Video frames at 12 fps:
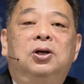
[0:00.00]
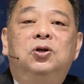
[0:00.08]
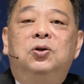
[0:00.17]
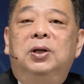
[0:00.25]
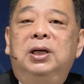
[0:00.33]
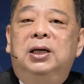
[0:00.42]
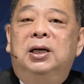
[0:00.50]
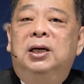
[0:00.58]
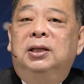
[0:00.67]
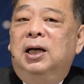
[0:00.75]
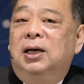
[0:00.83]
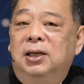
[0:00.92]
所以
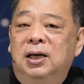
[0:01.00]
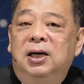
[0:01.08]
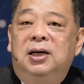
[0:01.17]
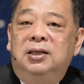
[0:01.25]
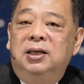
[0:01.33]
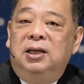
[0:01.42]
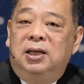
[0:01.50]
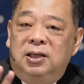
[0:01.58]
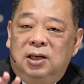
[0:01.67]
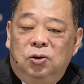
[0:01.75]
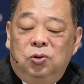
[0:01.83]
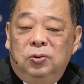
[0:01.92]
他很可能是你的
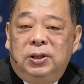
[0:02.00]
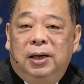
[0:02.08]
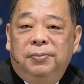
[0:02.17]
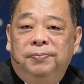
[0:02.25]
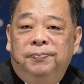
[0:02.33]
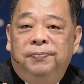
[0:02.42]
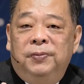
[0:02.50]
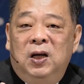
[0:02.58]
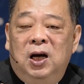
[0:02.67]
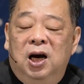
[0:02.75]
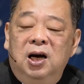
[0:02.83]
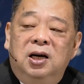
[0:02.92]
小组长。
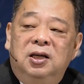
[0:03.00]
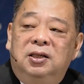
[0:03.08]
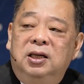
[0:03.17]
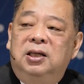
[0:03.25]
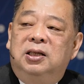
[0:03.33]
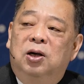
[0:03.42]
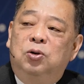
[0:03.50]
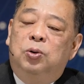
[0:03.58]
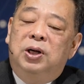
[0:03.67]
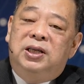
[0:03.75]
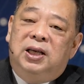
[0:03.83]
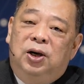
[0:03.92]
很可能是你小组
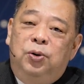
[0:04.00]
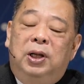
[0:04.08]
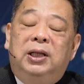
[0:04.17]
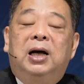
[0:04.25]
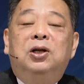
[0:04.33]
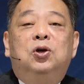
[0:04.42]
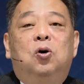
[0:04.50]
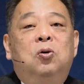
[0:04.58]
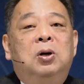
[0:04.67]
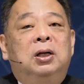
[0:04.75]
的成员当中，